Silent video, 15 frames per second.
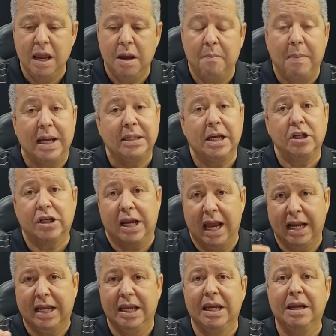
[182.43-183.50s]
mas a gente quer
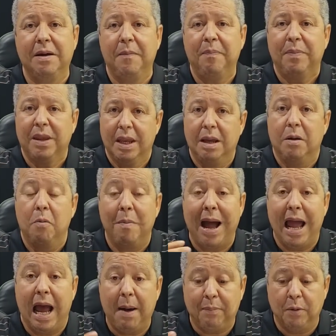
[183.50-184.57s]
que o
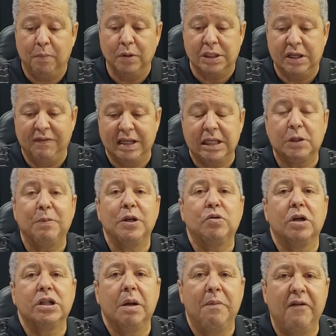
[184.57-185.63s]
mais rápido possível essas
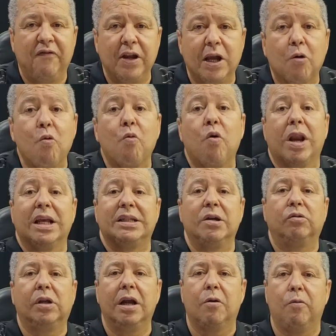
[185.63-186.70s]
pessoas também fiquem com o coração
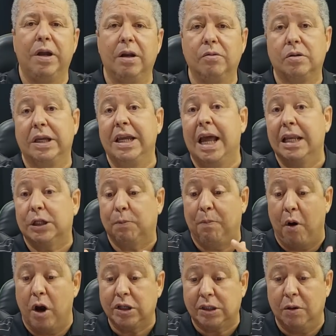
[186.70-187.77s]
tranquilos e eles
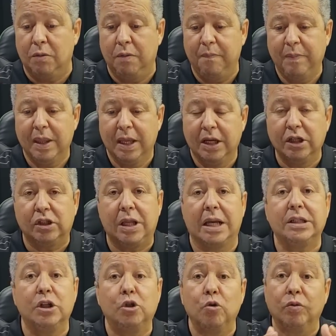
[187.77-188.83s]
possam estar
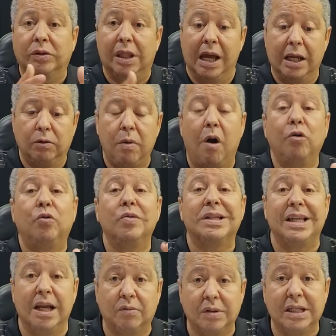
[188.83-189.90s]
se juntando aos
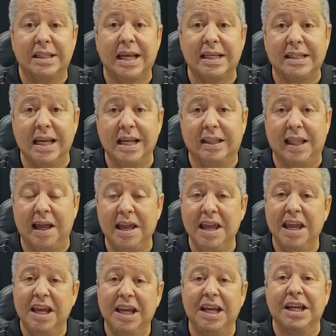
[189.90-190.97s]
260.
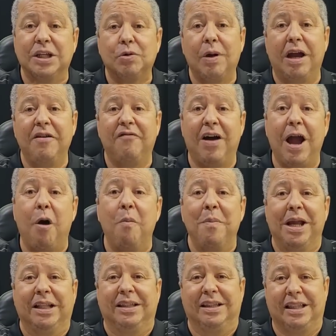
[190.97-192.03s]
E isso aí vai
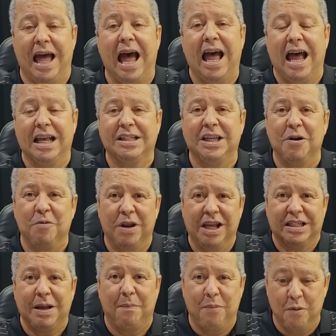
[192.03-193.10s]
aumentar a
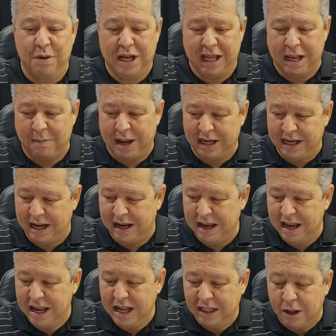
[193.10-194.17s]
segurança pública da Bahia.
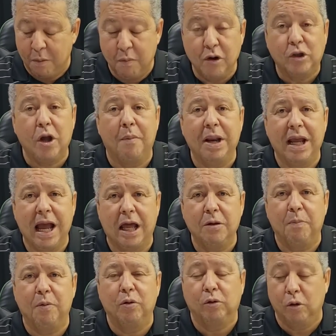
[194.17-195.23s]
Então, muito obrigado
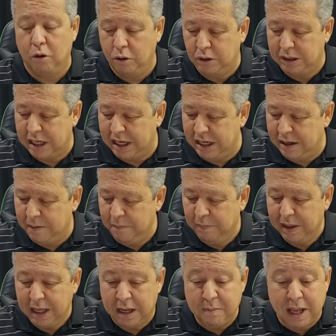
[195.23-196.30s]
por todos aí
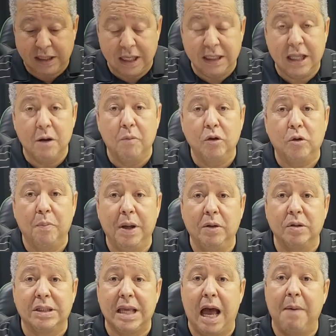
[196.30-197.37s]
que me atenderam muito bem no
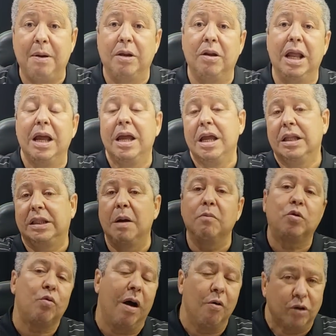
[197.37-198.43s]
sábado, né?
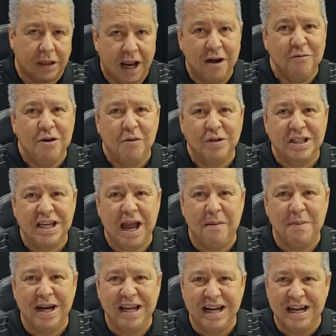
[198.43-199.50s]
Temos uma outra reuniãozinha
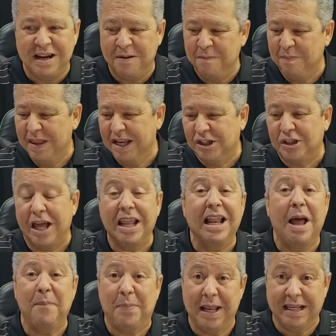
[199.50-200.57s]
amanhã, estarei
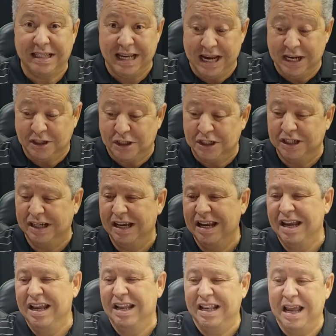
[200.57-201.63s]
lá presente,
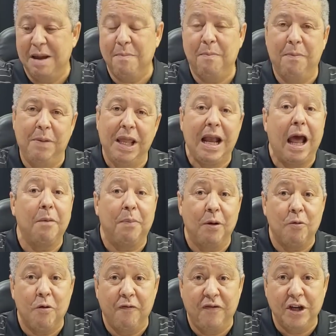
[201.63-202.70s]
né? Obrigado pelo
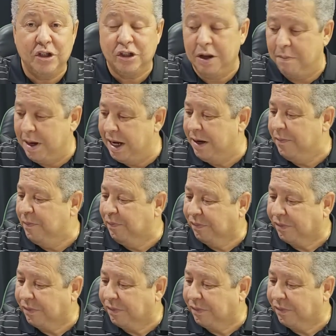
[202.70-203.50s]
convite também.